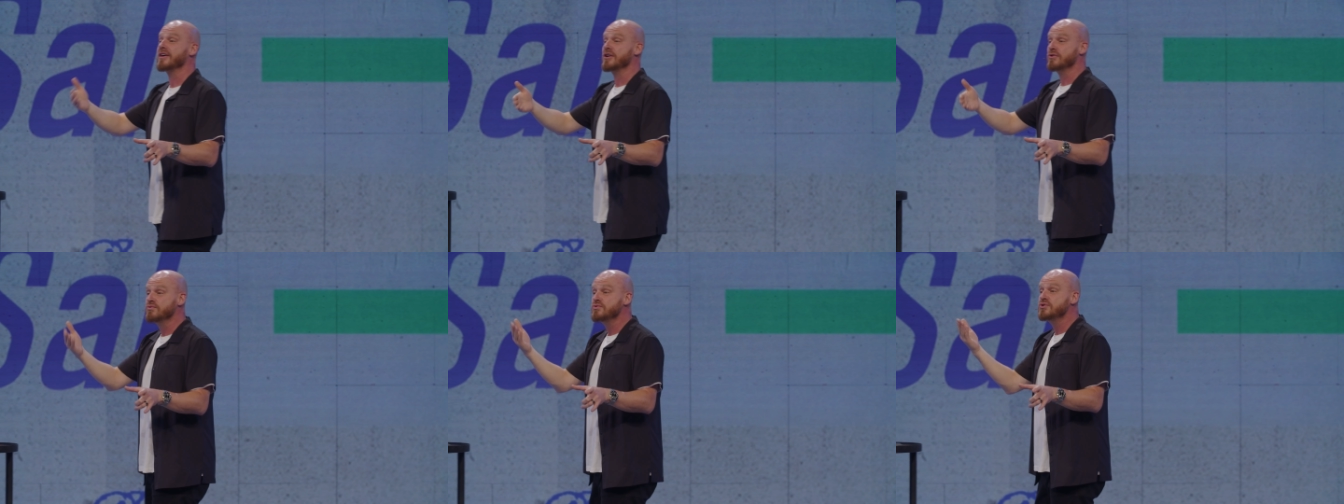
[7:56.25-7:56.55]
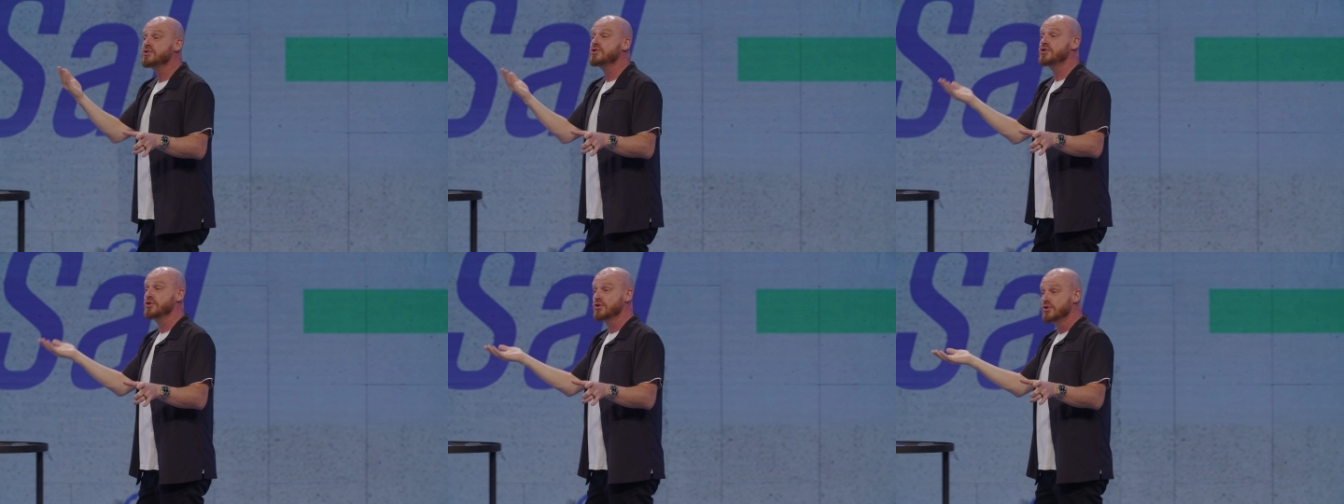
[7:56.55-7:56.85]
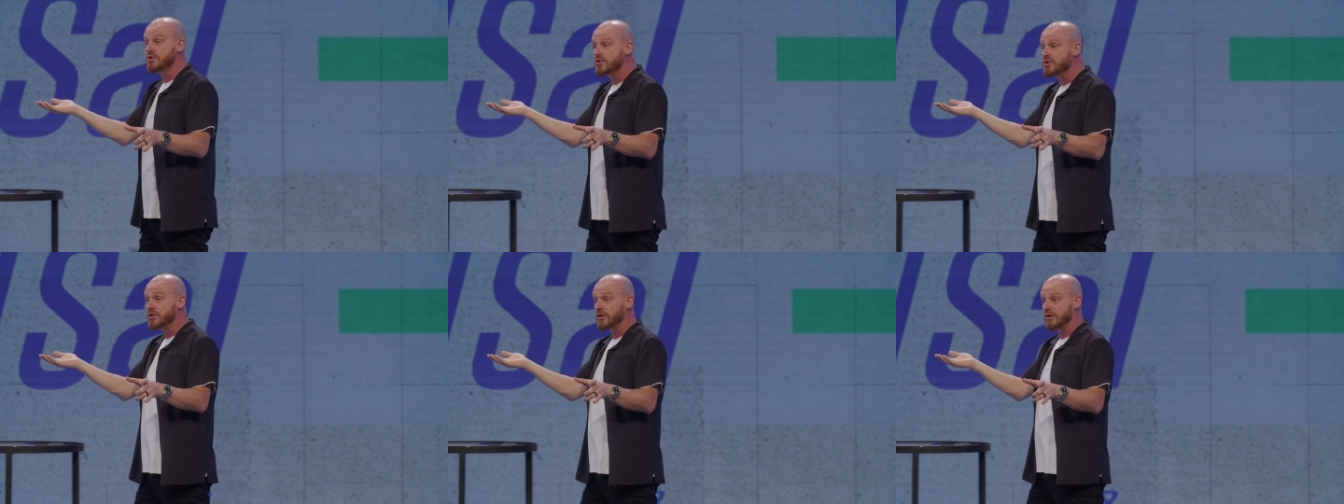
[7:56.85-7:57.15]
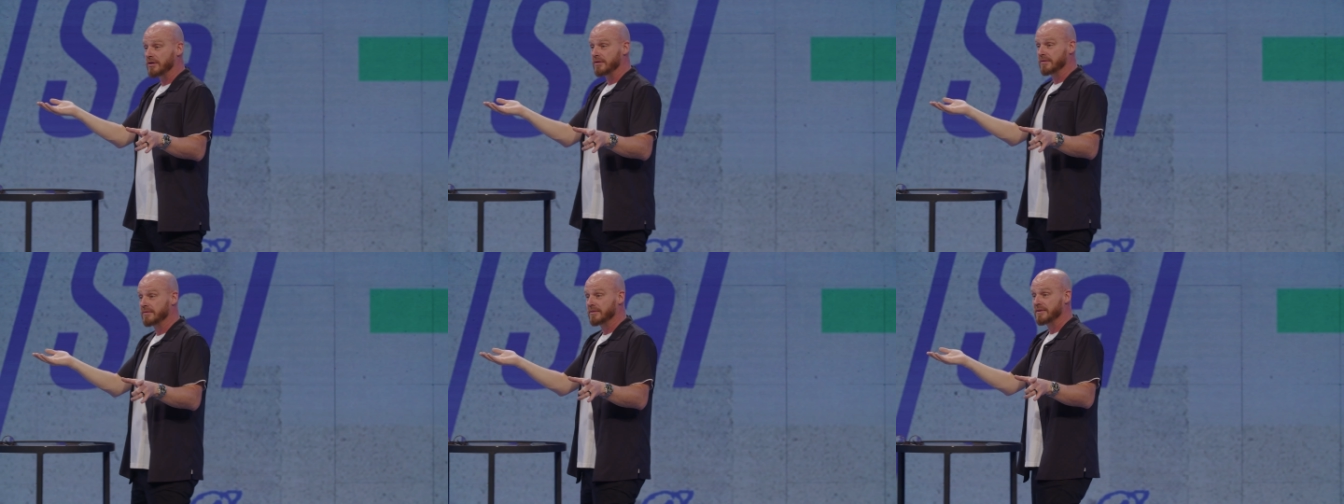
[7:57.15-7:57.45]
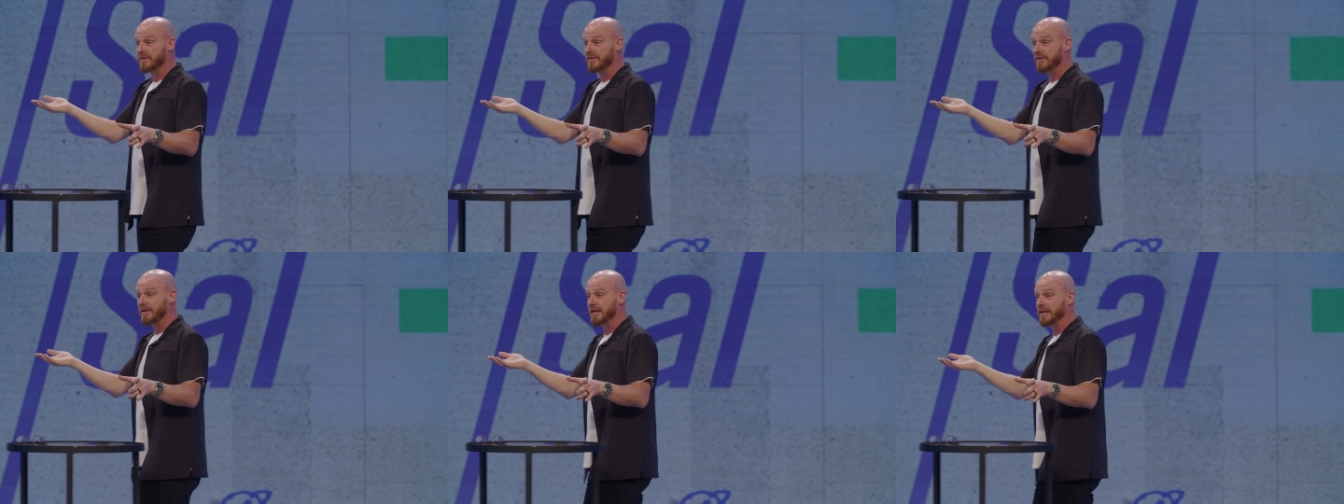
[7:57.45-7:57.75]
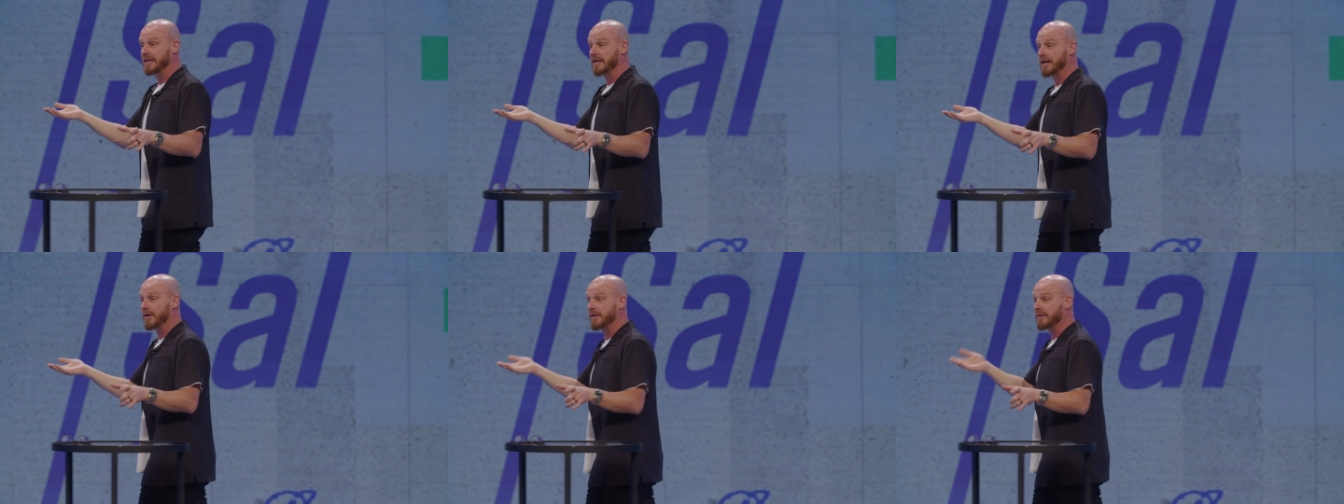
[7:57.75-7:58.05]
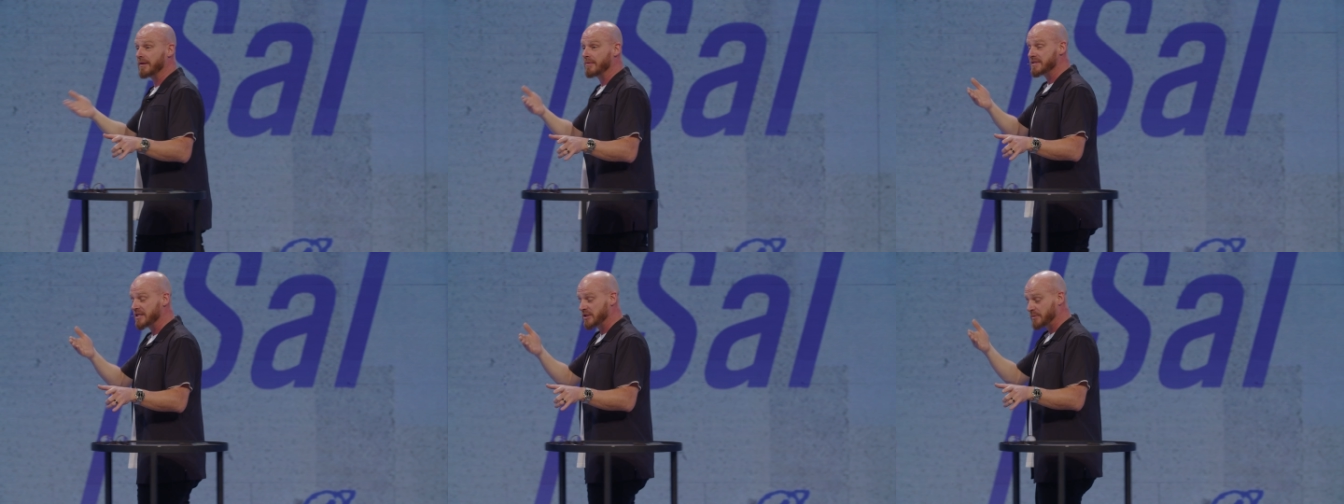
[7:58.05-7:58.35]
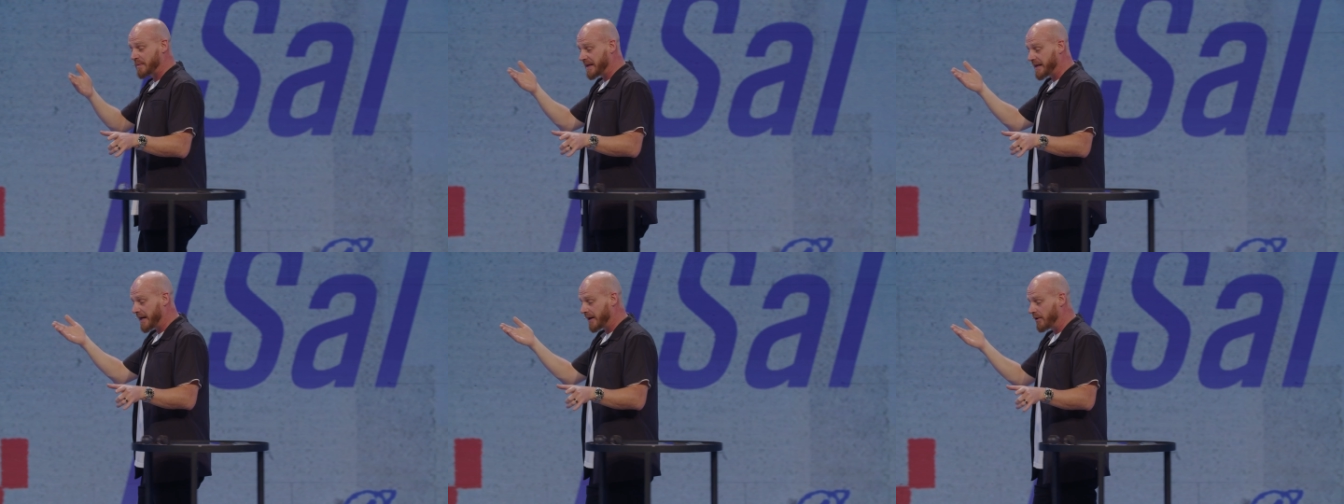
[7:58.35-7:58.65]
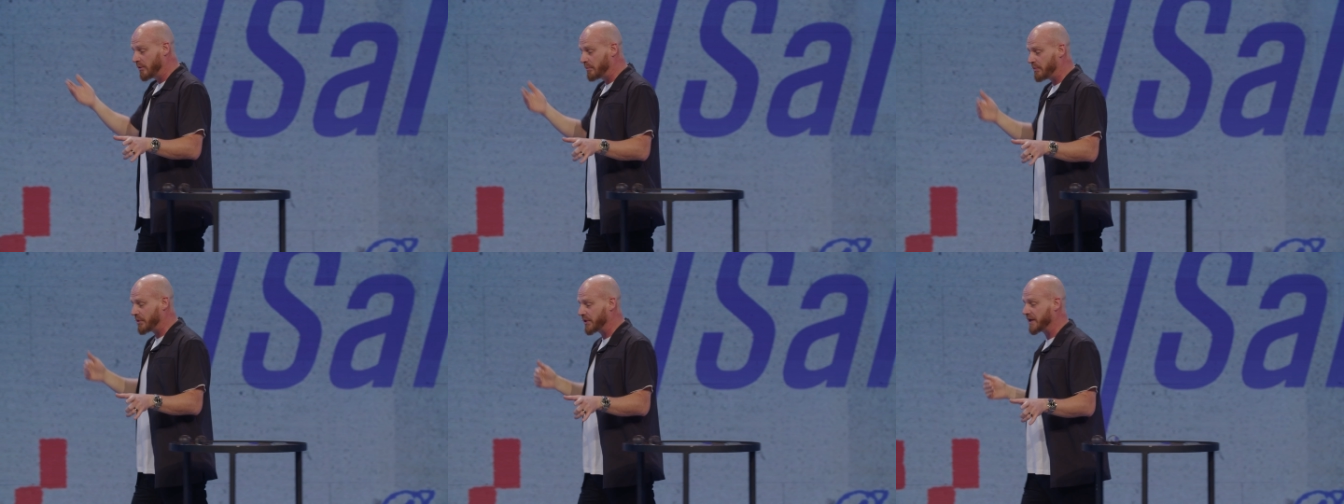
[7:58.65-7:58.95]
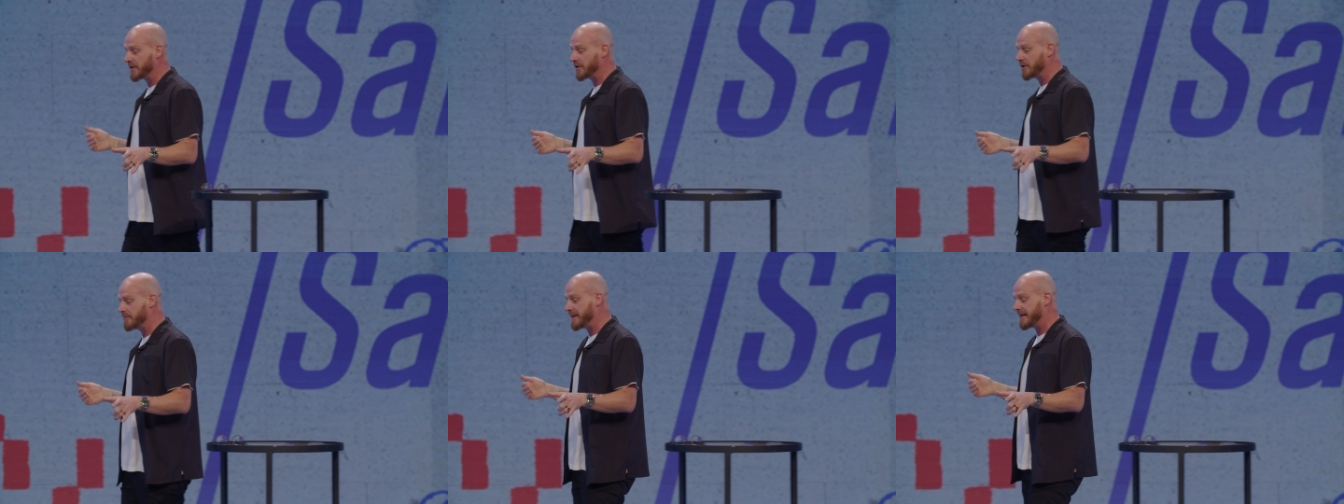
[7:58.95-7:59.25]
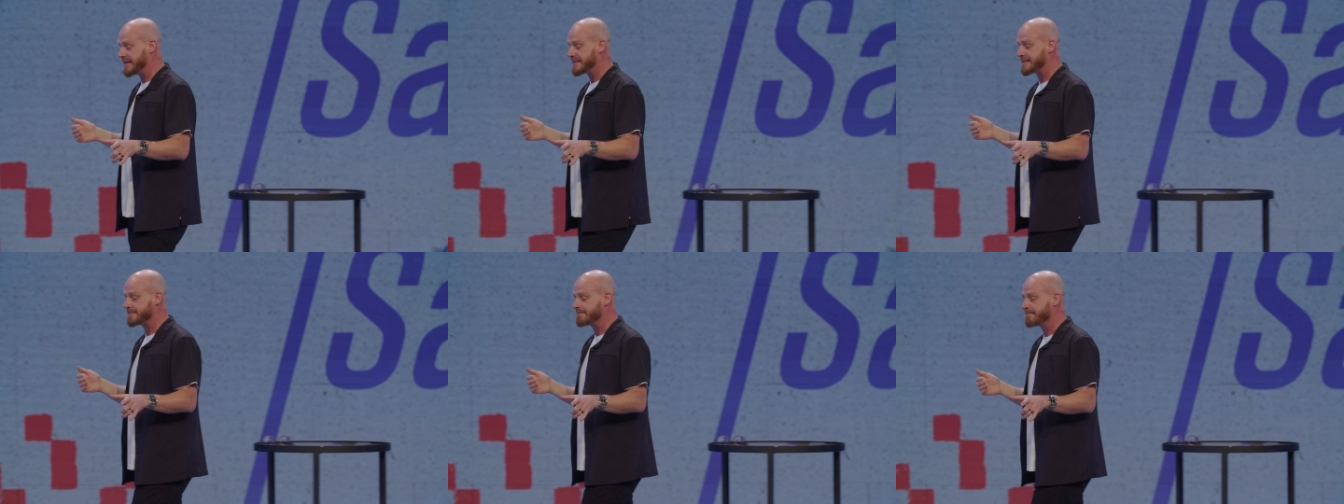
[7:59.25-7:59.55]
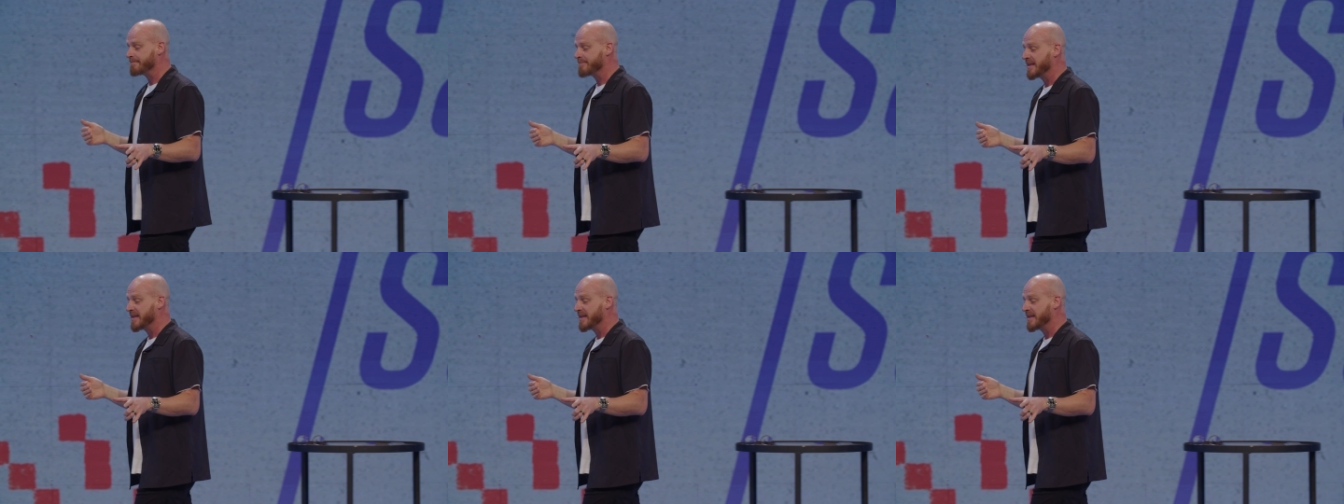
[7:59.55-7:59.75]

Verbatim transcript: de un yugo, ¿sí? Ahorita vamos a explicarlo un poquito más,